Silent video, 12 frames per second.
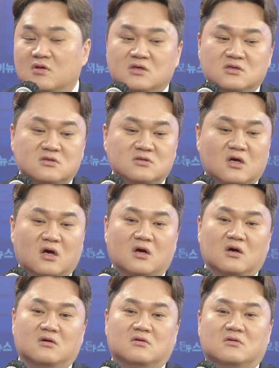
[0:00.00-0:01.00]

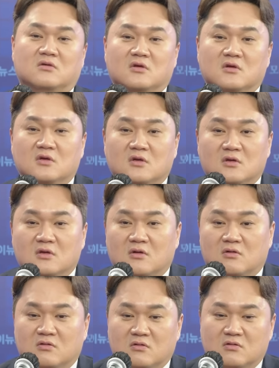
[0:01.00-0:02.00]
사실상
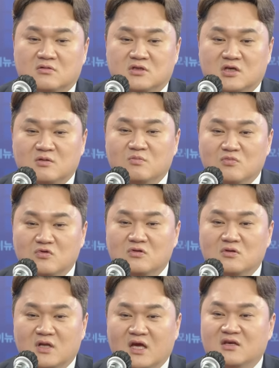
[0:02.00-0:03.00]
어,
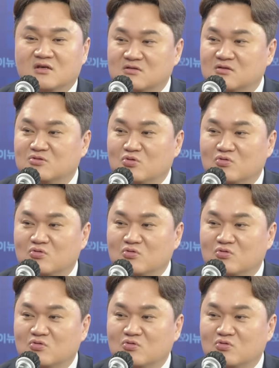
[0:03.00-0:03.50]
식물 레깅스